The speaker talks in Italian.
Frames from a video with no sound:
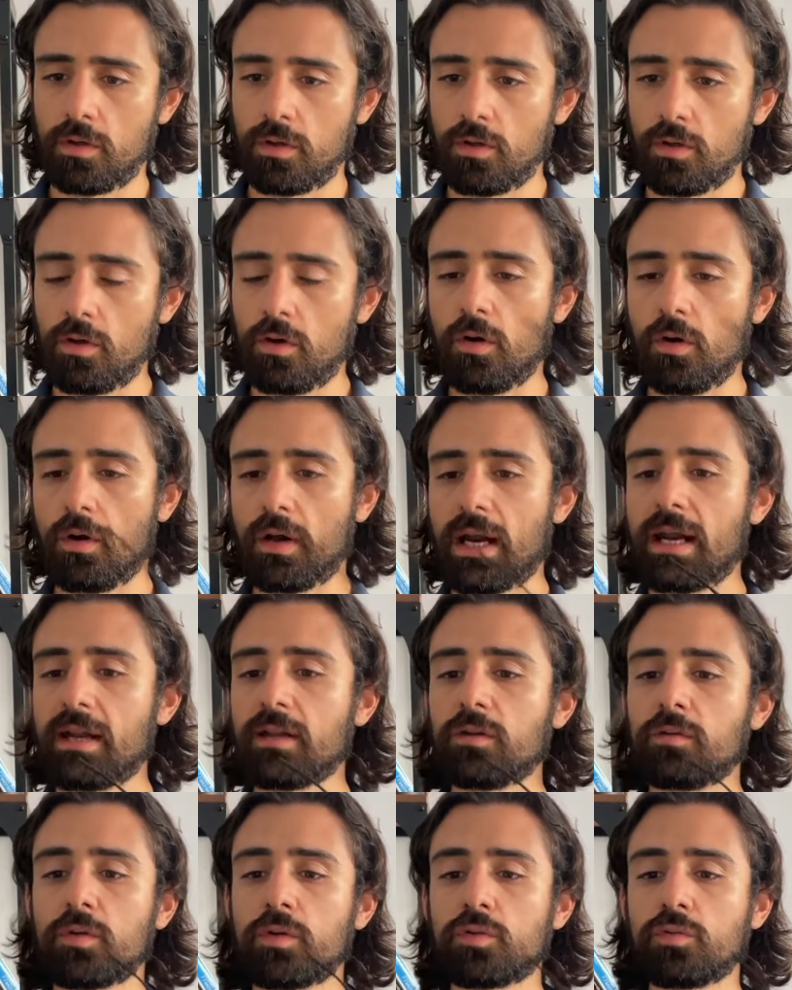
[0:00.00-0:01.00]
non orari
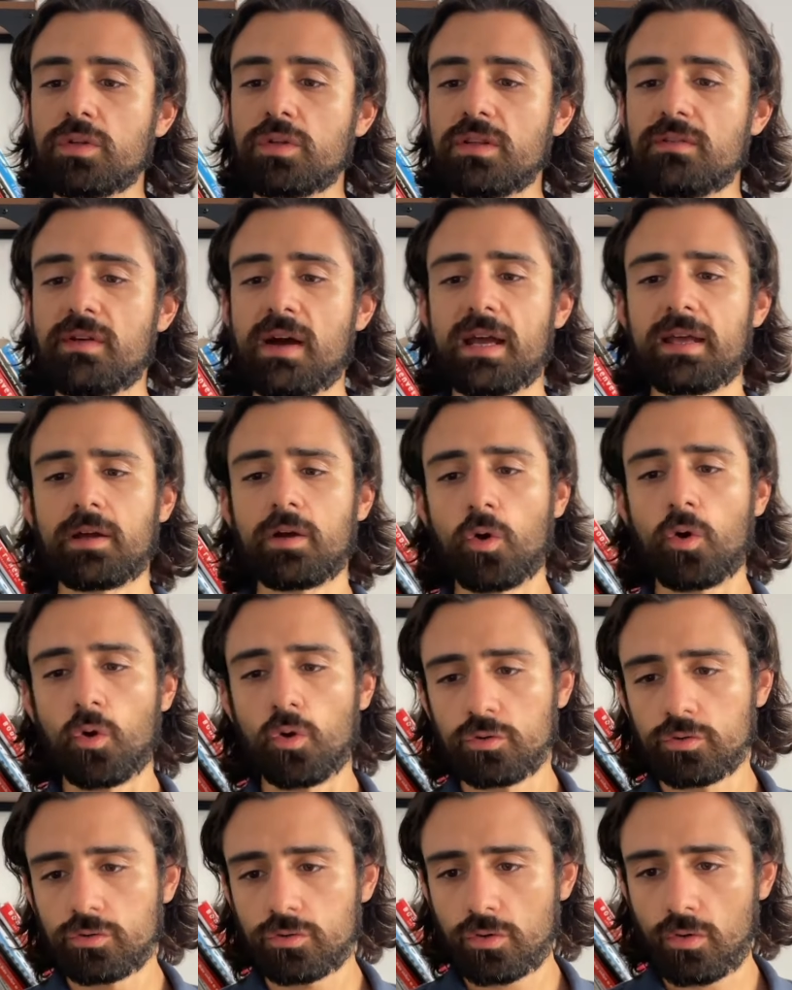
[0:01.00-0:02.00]
dove tu gli vai
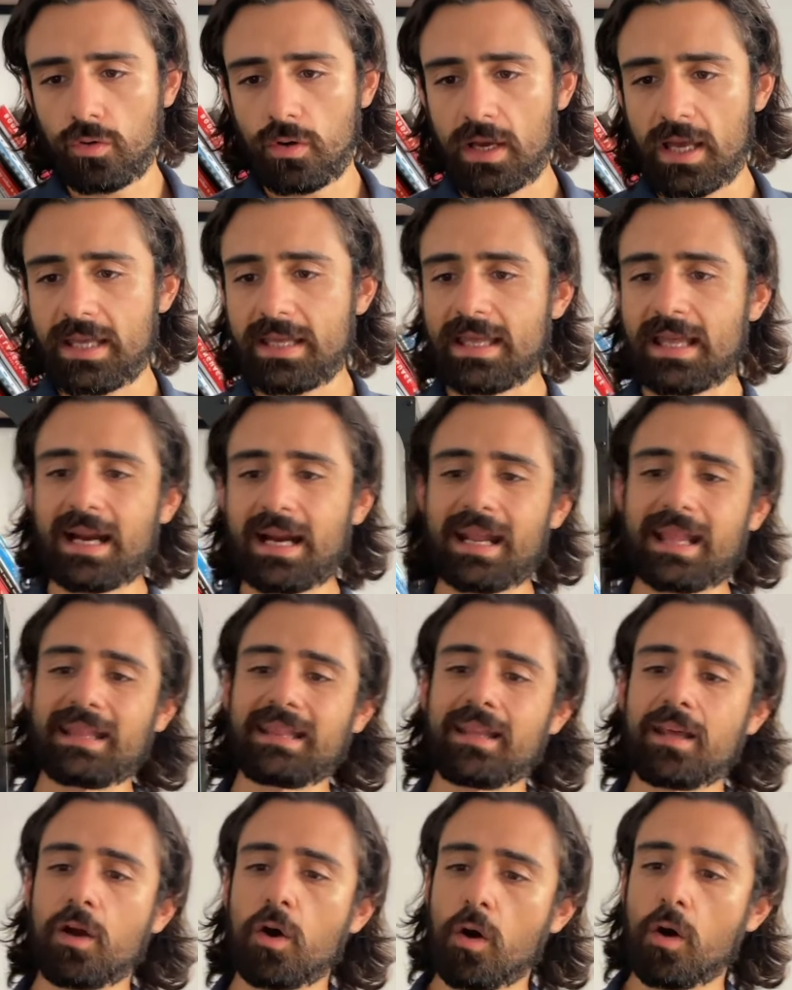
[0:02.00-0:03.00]
incontro e gliela
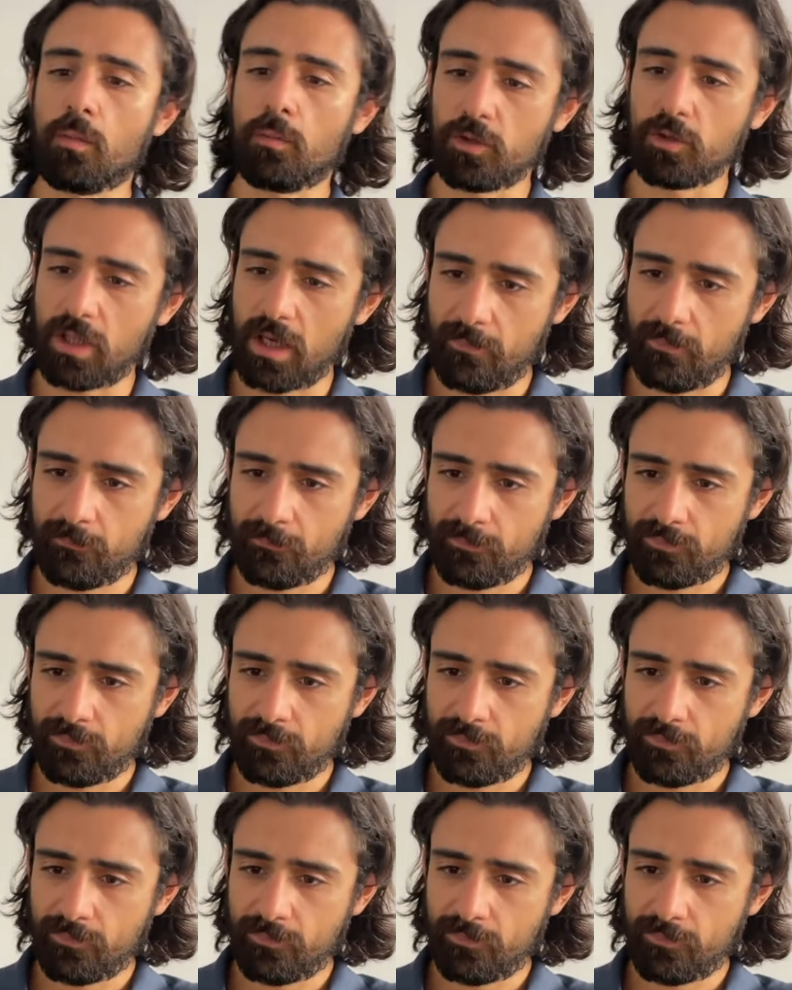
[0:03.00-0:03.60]
rendi comoda.